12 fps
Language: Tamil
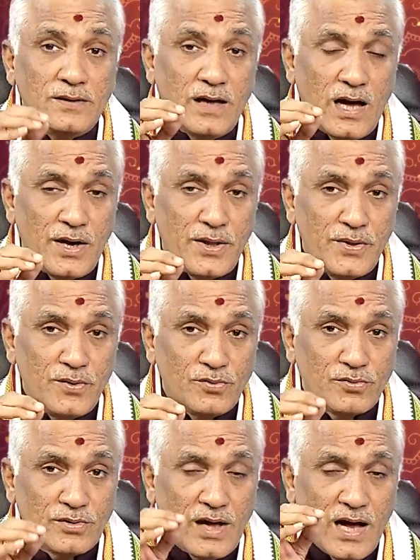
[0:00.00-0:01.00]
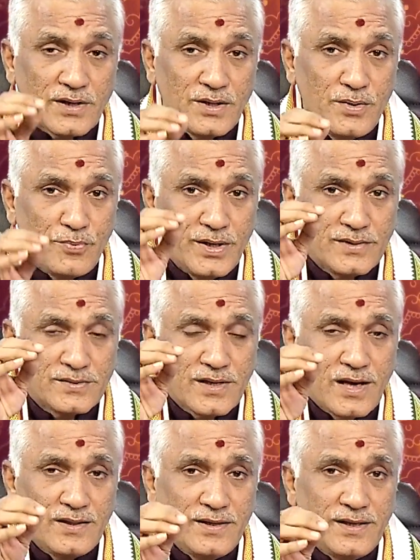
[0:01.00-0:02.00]
யாரையும் தாக்கி
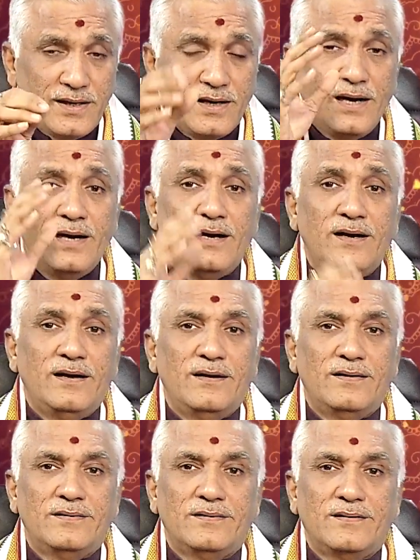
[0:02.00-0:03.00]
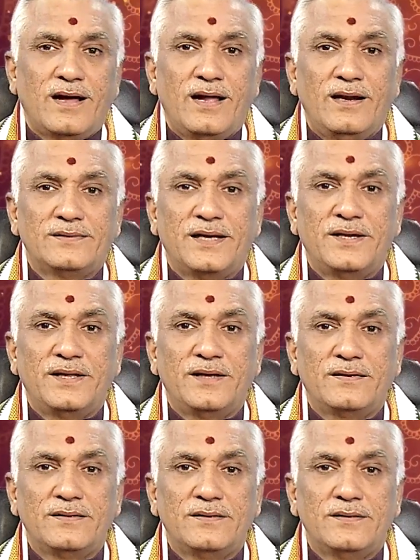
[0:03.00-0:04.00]
பேசாதீர்கள் நாலு சனி
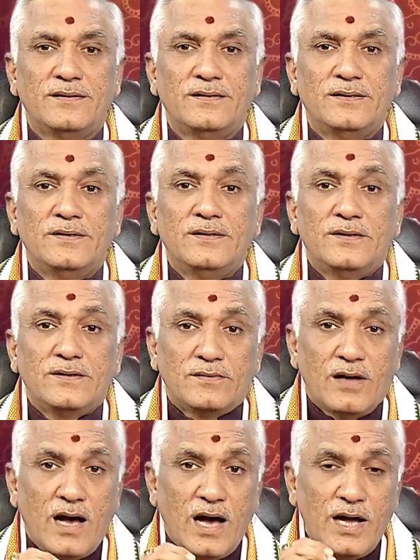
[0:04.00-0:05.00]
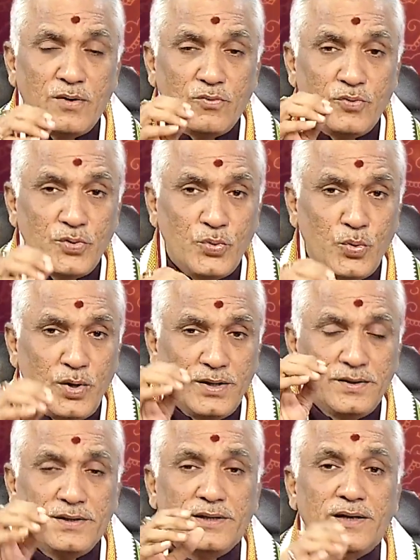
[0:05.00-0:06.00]
இருக்குது தாய்
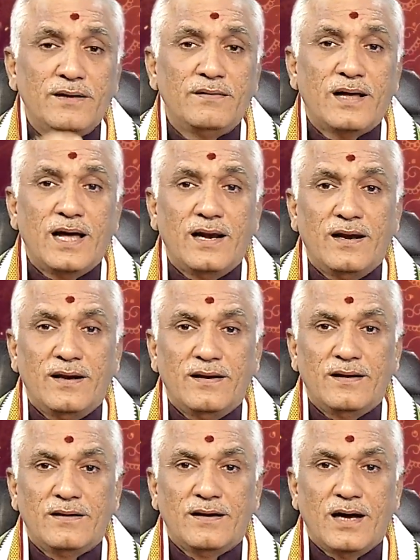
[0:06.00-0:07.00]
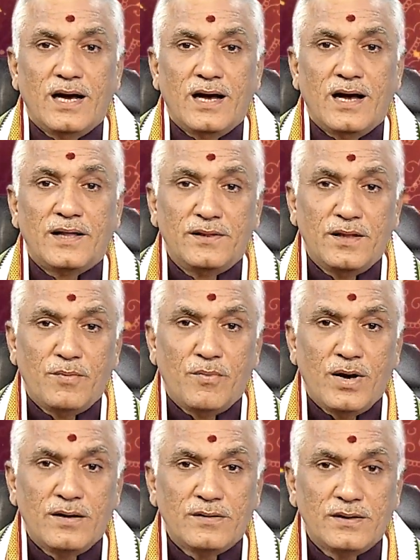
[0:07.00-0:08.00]
உயிருடன் இருந்தால் அந்த
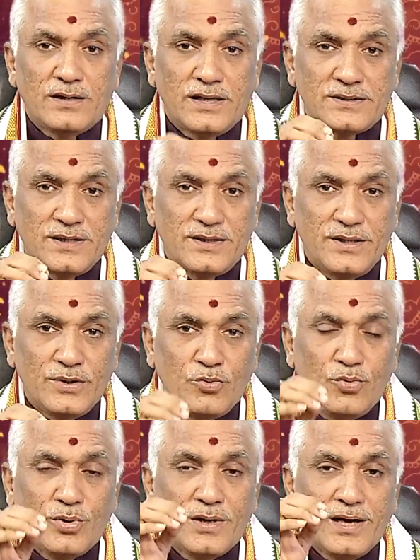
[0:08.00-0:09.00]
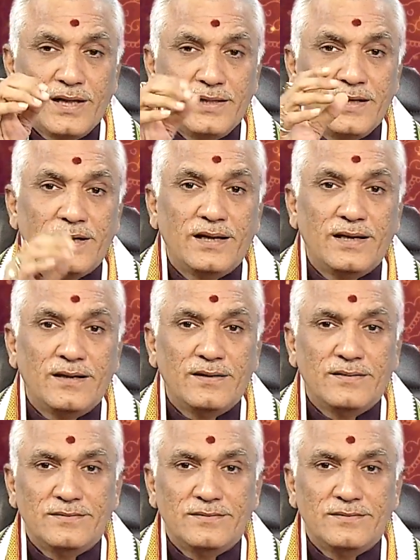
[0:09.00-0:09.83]
அம்மாவுக்கு கஷ்டத்தை கொடுக்காதீர்கள்